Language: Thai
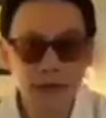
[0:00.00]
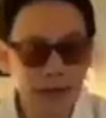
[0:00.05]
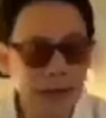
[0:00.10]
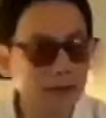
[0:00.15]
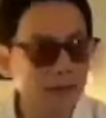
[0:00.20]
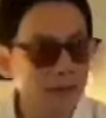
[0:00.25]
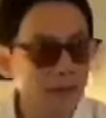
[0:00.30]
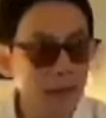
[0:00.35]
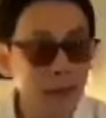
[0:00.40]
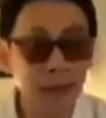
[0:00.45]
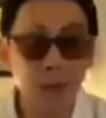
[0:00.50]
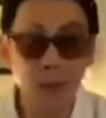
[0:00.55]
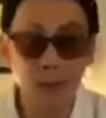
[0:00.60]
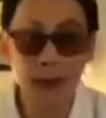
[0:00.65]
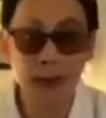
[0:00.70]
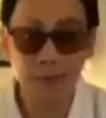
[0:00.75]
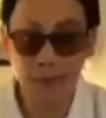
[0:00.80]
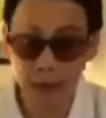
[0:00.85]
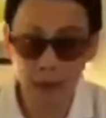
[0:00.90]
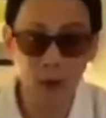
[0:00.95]
แนะนำอันนี้
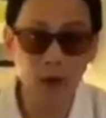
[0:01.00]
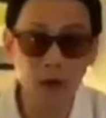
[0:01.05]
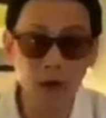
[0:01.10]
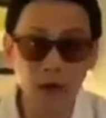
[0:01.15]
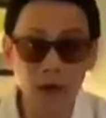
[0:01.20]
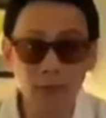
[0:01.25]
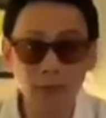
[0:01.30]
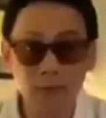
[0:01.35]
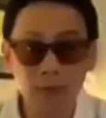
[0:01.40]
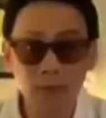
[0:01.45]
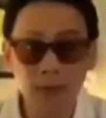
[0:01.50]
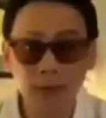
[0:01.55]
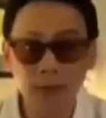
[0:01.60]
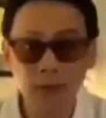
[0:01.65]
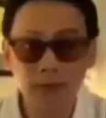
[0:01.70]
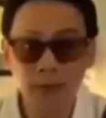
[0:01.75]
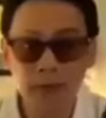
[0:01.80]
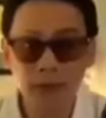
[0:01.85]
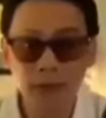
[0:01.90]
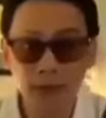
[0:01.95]
ผมแอบขายของเลย
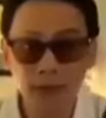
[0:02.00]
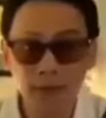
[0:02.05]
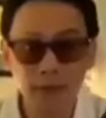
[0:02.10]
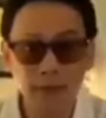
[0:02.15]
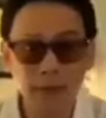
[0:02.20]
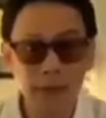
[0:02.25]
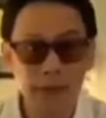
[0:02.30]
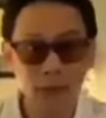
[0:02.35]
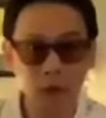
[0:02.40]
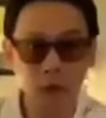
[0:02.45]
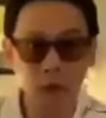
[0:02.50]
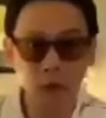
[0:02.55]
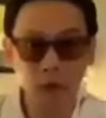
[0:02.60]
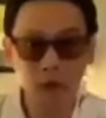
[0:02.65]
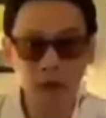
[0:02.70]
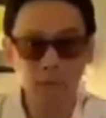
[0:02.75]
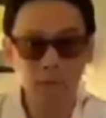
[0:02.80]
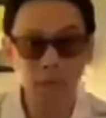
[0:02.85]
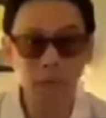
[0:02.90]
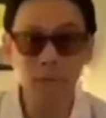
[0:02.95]
ลิฟดีมันเป็นกล่
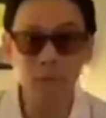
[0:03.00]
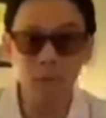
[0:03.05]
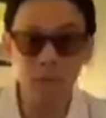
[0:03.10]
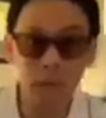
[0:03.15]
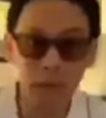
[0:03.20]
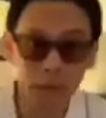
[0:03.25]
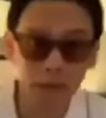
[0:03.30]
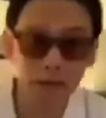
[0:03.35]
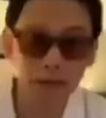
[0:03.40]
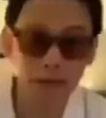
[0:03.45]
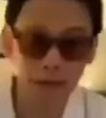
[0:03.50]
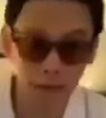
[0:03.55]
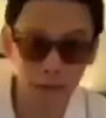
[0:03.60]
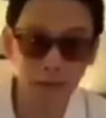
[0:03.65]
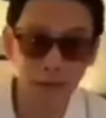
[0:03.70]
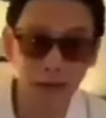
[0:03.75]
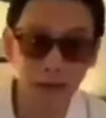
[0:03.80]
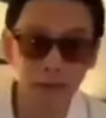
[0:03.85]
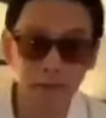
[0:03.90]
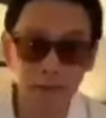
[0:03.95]
องๆนะพอดีผมอ่ะกินจ
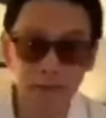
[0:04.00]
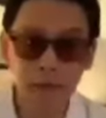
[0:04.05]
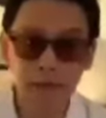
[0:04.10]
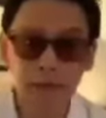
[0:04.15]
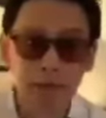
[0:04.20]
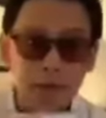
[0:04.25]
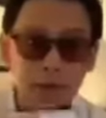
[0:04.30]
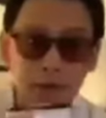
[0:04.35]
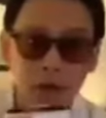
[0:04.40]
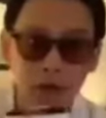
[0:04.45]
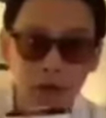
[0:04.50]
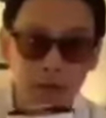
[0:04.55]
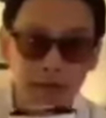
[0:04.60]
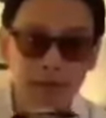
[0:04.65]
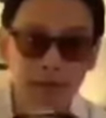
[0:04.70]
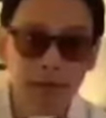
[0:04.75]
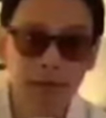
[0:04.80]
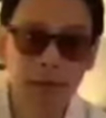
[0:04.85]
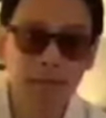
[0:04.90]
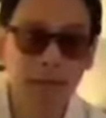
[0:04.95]
นหมดไปละ ของ
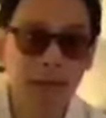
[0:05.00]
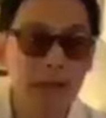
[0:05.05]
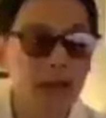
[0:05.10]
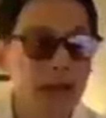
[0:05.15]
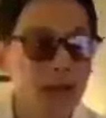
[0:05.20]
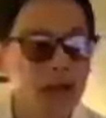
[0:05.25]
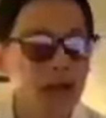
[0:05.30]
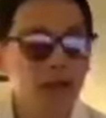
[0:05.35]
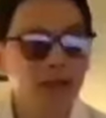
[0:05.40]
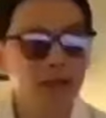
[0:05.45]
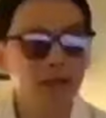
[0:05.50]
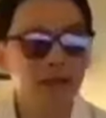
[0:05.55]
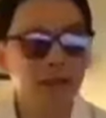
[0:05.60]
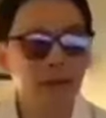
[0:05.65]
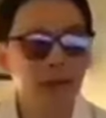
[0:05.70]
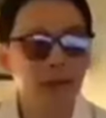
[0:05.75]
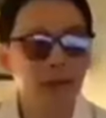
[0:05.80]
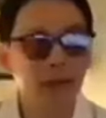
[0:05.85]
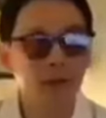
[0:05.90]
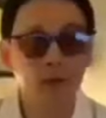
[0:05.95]
บริษัทบีฮิปไทยแลนด์นี่แหละ
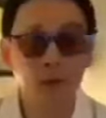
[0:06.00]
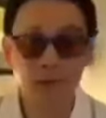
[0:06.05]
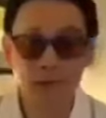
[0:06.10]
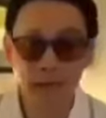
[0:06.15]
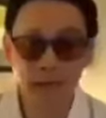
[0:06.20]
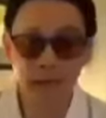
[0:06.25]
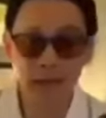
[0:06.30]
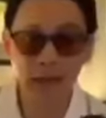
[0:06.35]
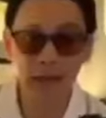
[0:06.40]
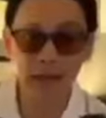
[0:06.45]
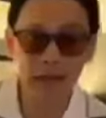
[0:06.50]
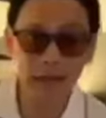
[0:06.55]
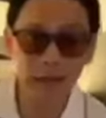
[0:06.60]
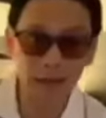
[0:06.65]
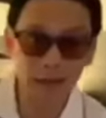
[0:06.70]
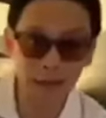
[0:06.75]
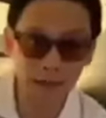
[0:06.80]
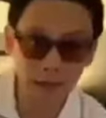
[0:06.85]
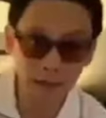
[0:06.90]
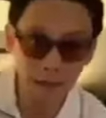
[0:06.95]
นะฮะ โทรมาสั่งได้นะ
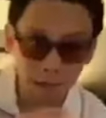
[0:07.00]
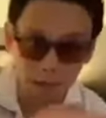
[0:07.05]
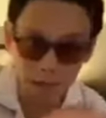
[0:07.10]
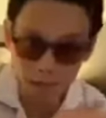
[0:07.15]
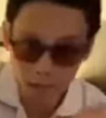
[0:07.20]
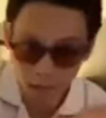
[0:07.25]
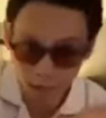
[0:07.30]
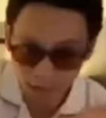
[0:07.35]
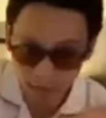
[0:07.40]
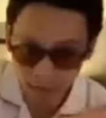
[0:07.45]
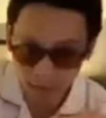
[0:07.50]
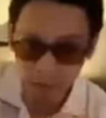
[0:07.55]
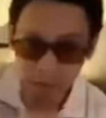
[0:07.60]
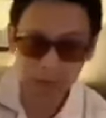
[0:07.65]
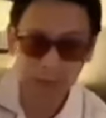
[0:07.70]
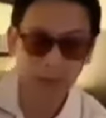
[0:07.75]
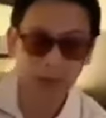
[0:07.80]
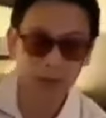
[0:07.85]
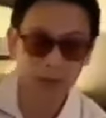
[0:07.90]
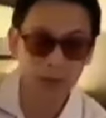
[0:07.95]
ฮะที่ตัวแทนบี
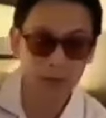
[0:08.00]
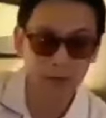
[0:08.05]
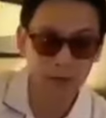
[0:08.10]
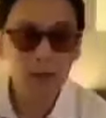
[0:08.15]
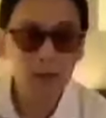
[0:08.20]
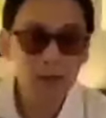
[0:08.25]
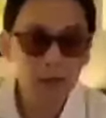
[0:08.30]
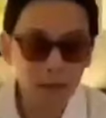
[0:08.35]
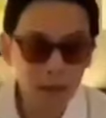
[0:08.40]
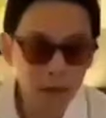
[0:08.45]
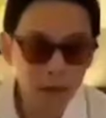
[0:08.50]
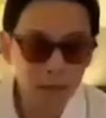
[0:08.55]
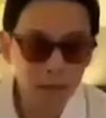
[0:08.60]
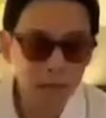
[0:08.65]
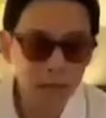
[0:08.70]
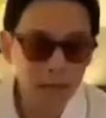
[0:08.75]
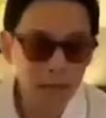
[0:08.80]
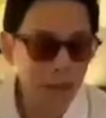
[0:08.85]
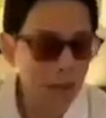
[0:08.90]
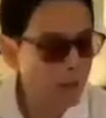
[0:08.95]
ตัวไทยหรือ คือ
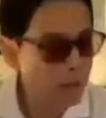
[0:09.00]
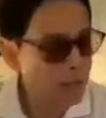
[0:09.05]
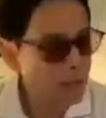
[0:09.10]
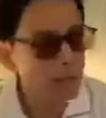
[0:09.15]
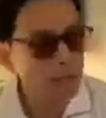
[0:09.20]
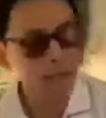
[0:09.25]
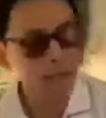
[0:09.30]
มันเอาไว้